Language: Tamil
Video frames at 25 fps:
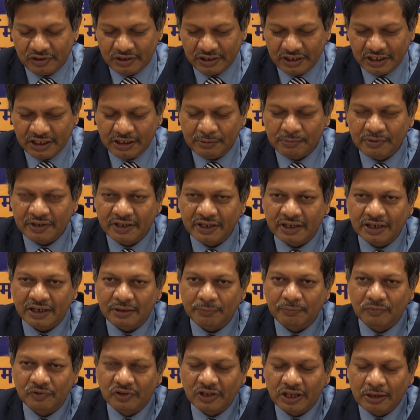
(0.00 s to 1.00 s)
நீதிபதி
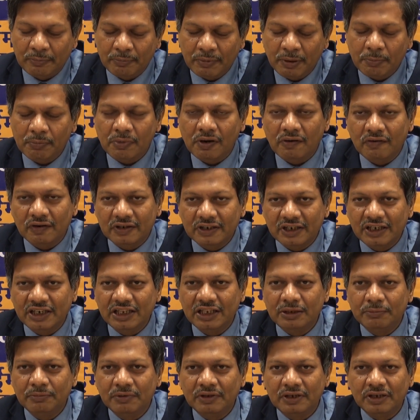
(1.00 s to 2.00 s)
முதன்மை மாவட்ட
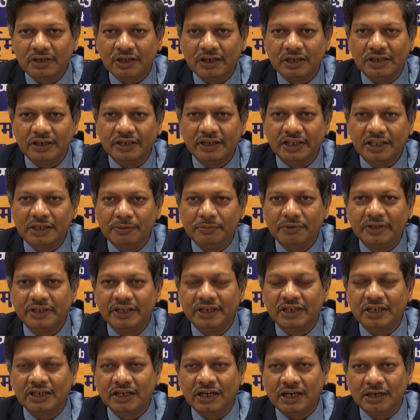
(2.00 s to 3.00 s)
நீதிமன்ற நீதிபதி
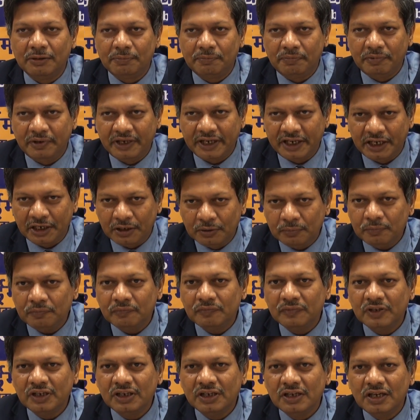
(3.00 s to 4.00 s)
என்ற அடிப்படையிலும்
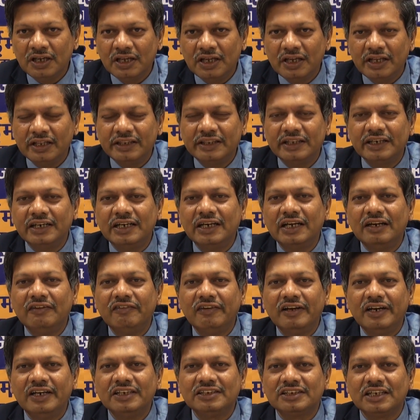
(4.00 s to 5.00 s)

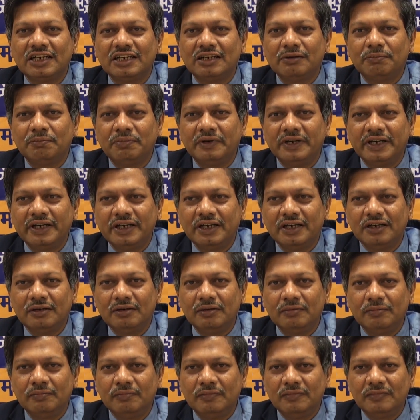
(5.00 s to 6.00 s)
திருநெல்வேலி சட்டப்பணிகள்
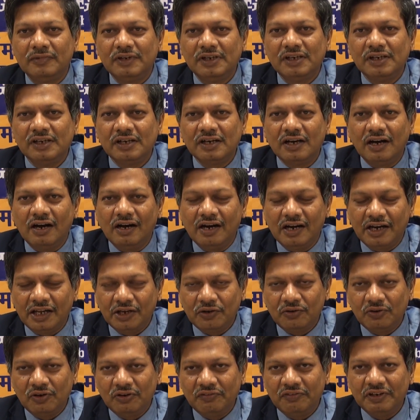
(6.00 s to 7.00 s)

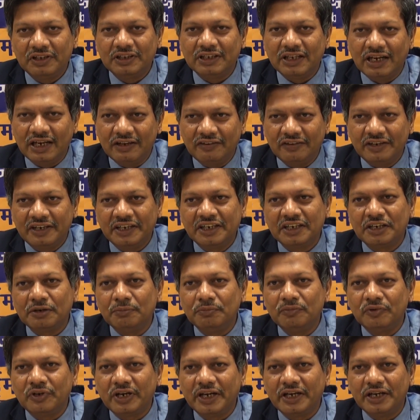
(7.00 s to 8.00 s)
ஆணைக்குழுவின் தலைவர் என்ற
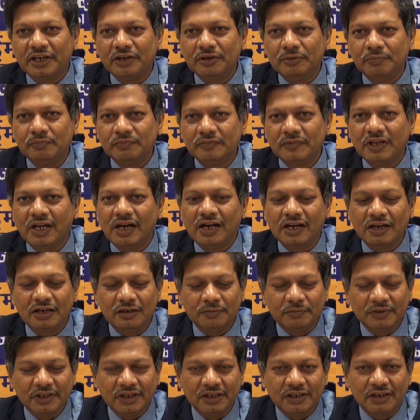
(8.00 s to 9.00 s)
முறையிலும்
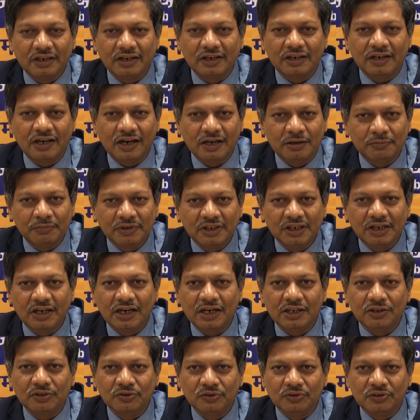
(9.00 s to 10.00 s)
நாங்களும் இதில் நானும் இதில்
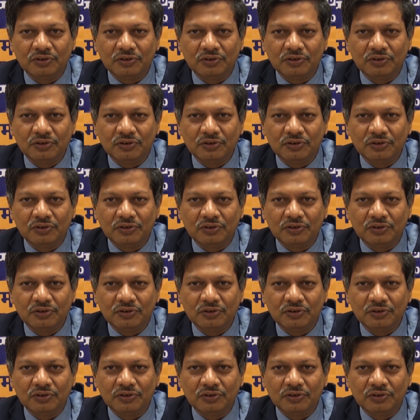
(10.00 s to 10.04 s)
கலந்து